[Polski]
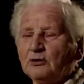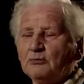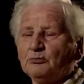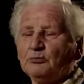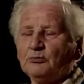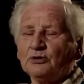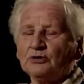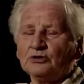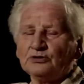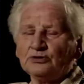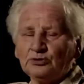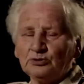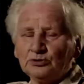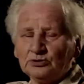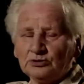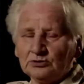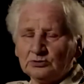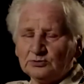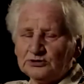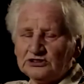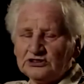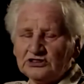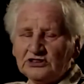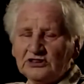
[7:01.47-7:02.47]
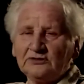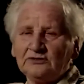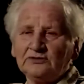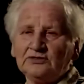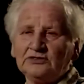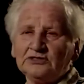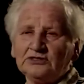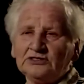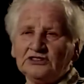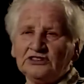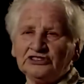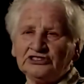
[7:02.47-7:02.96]
mordują ich
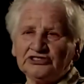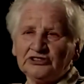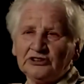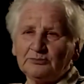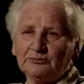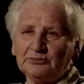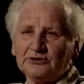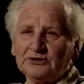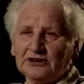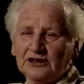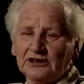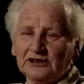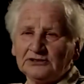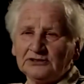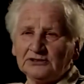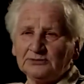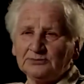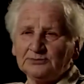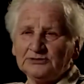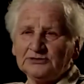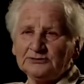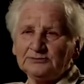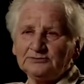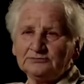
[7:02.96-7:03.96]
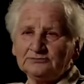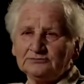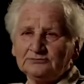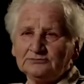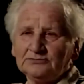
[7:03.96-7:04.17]
niewinnie, zabierają, nie?